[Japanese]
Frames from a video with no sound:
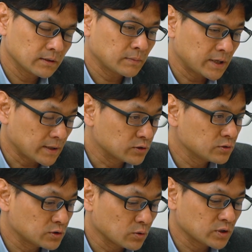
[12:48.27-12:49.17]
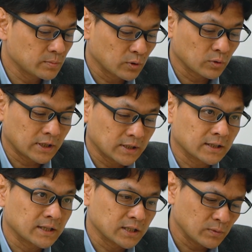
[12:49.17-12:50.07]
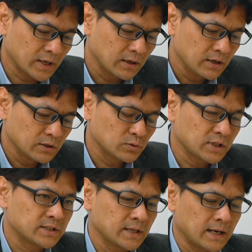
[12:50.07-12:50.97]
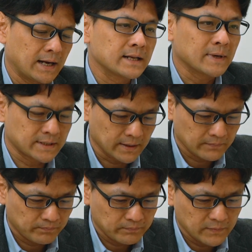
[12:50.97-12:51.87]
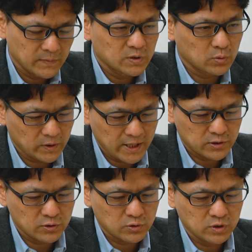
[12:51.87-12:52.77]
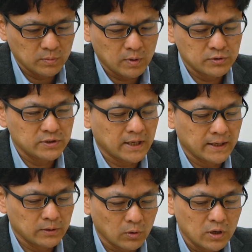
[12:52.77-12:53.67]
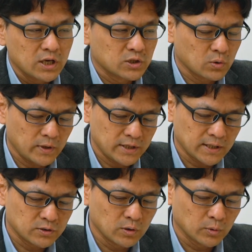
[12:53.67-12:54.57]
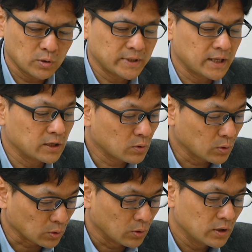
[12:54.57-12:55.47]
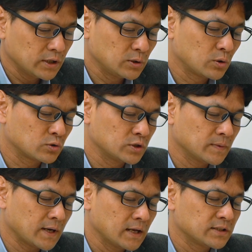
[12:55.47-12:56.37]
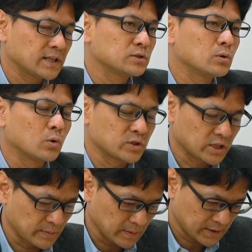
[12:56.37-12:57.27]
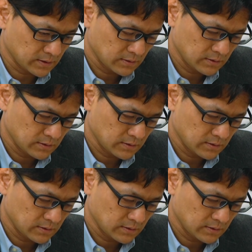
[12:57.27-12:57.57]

まあ、いわゆる中小規模の方々には、そうした規制がありません。そこで中小規模分野への省エネ施策を求めていこうと、いろいろ国は施策を講じ始めています。